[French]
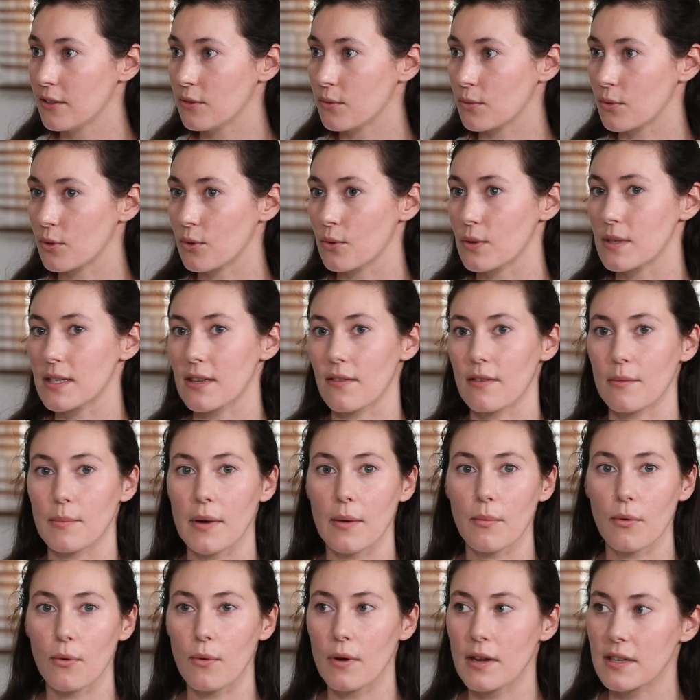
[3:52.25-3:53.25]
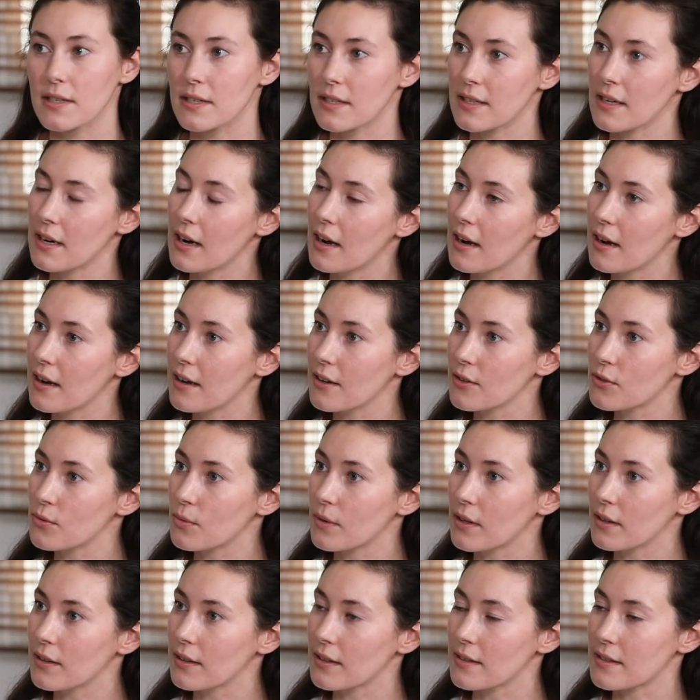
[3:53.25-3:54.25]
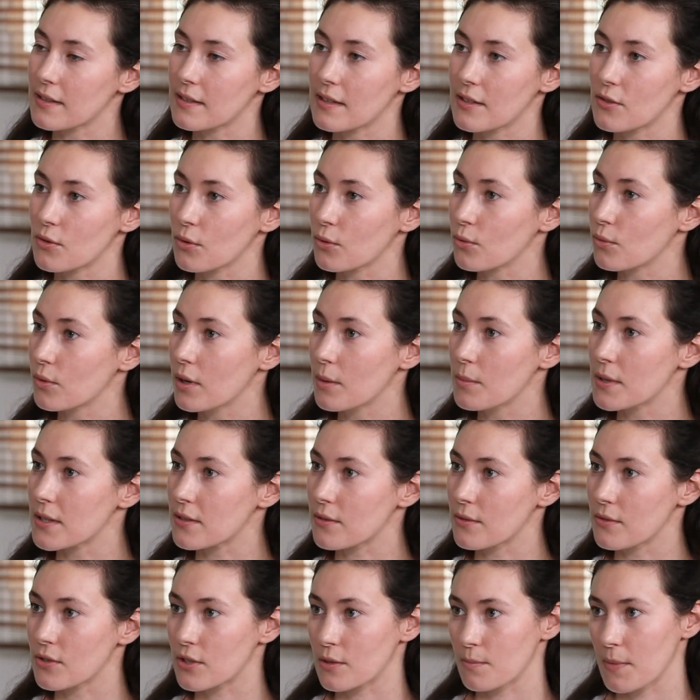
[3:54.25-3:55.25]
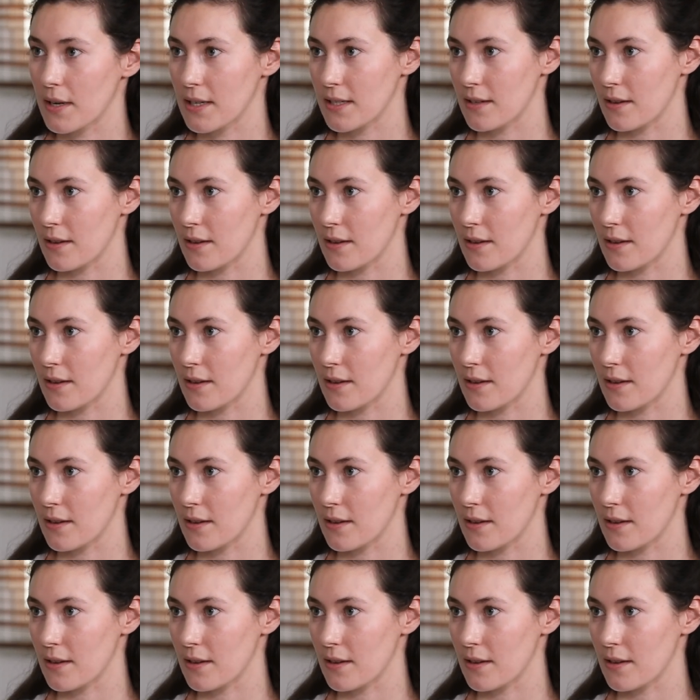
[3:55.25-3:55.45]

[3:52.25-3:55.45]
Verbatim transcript: donc euh, ils savaient pas pourquoi ils étaient là, tu vois, ils étaient surtout là parce que je sais pas,